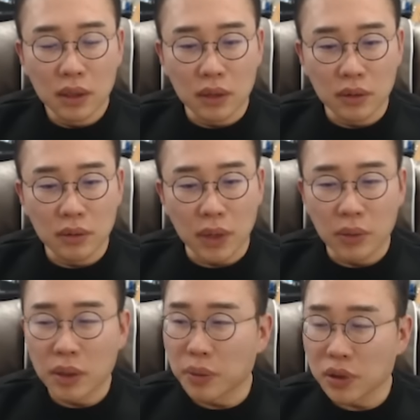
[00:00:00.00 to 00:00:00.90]
그래서
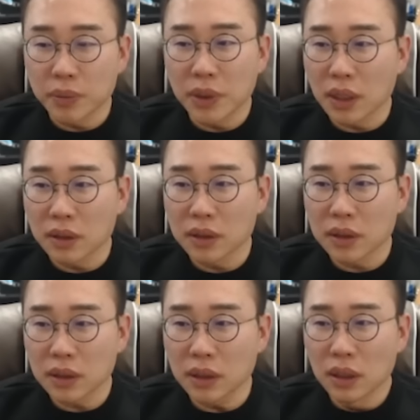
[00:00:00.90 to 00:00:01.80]

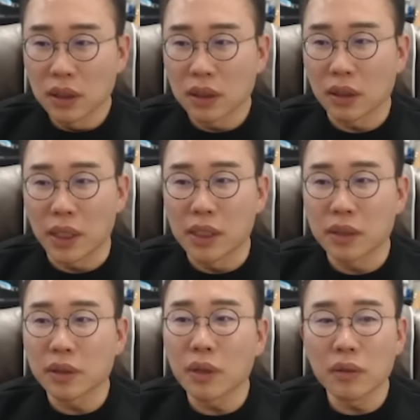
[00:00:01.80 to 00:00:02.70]
아우레퍼시피라든지 그다음
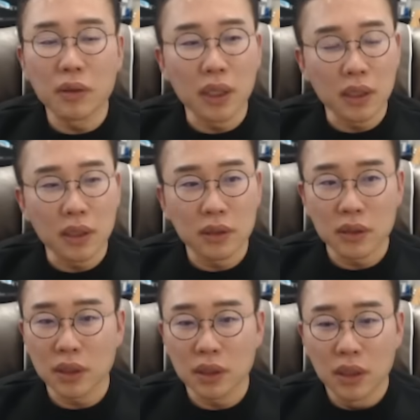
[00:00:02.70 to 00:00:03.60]
LG
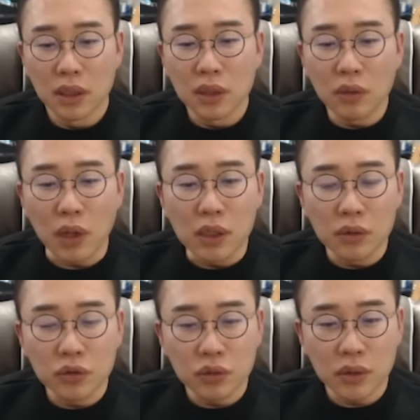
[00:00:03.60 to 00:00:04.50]
생활공간이라든지 이런
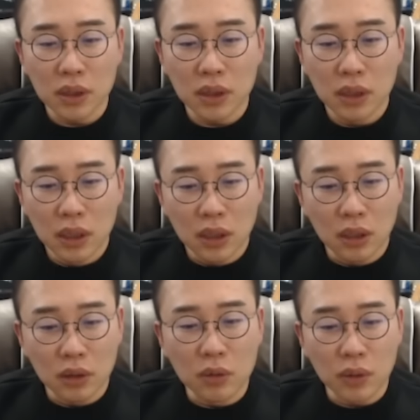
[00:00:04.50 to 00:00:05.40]
관련주들이
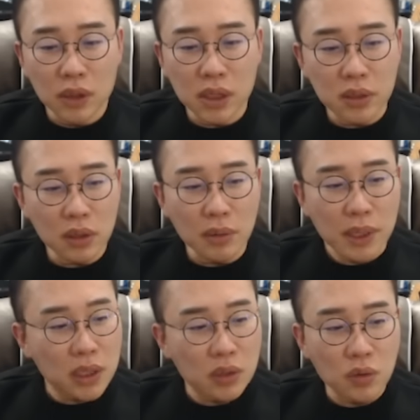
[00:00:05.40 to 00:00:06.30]
어, 그동안 실적이
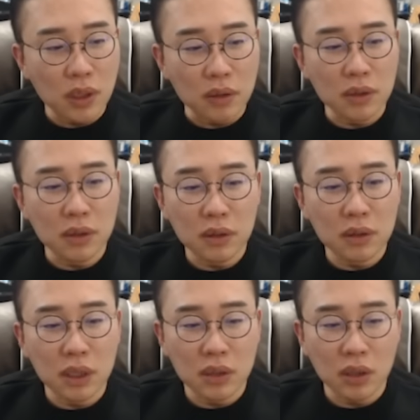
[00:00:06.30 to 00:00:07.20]
많이 안 좋았거든요.
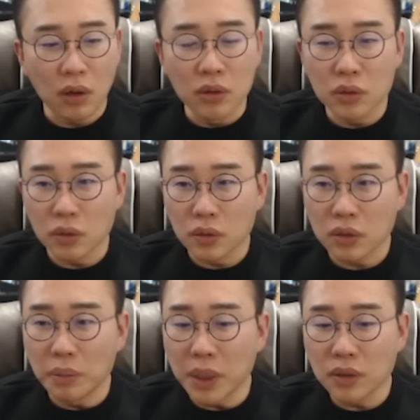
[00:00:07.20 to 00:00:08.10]
그게 이제 어느 정도
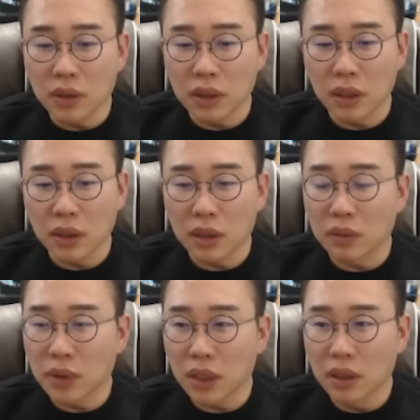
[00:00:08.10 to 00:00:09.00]
선반영이 됐기
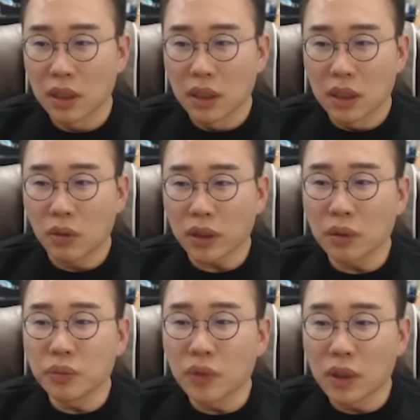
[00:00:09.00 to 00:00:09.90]
때문에 이
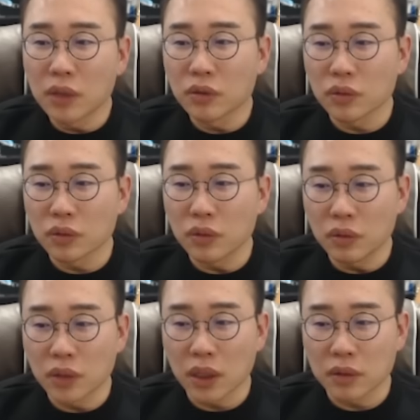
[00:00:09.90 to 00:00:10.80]
화장품 관련주도
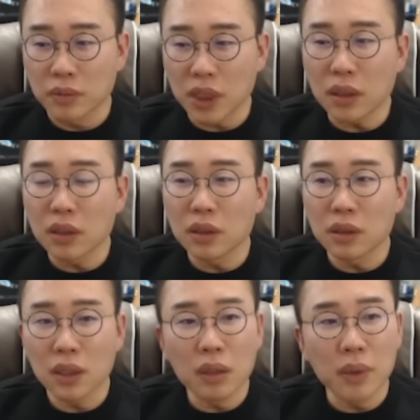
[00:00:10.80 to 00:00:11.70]
우리가 좀
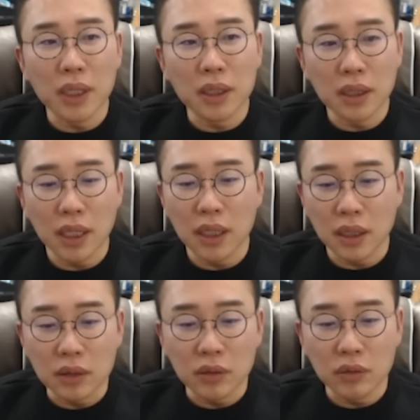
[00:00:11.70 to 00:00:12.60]
체크해 봐야
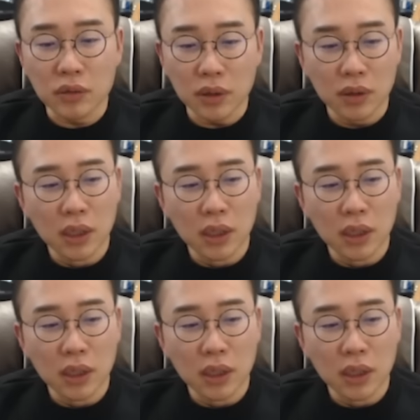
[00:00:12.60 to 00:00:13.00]
된다라는 거고요.